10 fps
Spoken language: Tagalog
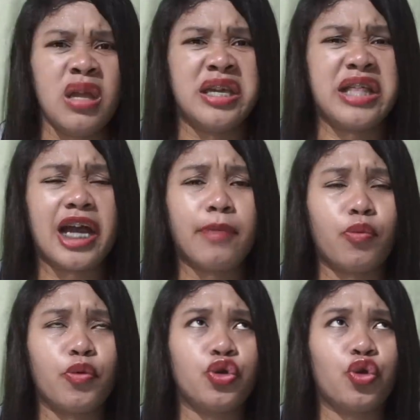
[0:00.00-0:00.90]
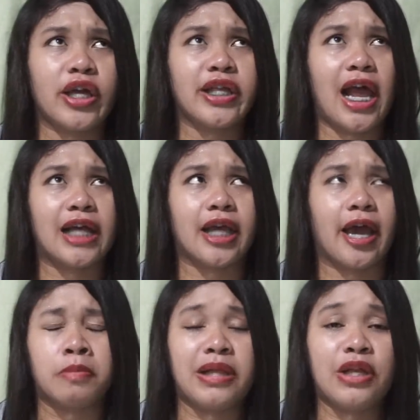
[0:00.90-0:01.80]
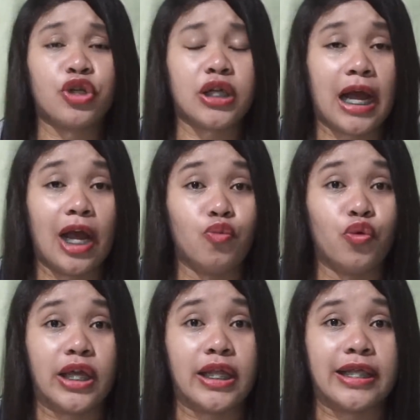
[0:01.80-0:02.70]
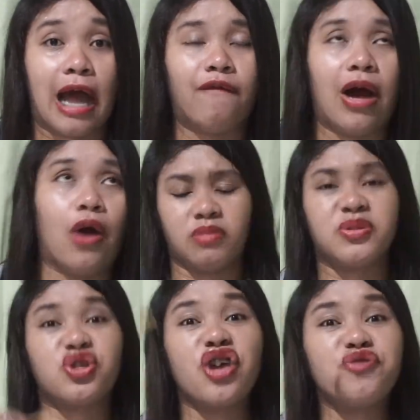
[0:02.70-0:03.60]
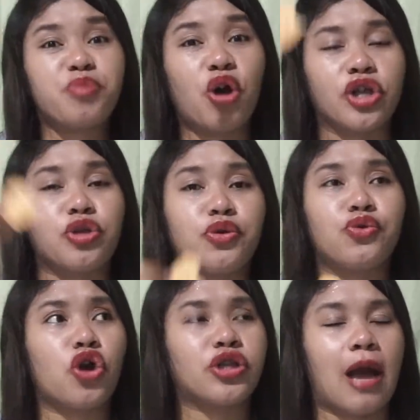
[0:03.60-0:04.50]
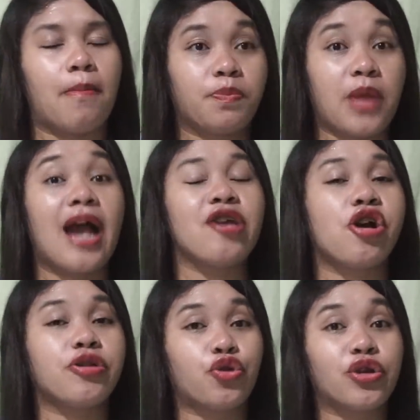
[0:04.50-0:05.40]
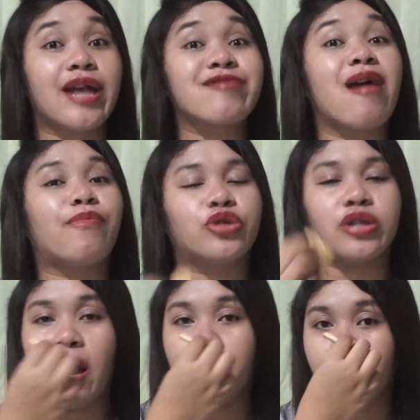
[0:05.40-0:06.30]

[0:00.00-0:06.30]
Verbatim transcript: Hinahanap ko po yung durian na lasa eh. Pili ko sa tagal umuwi na ng Davao. So ayun po, ito po yung otap. Ah, ayun, durian nga po siya.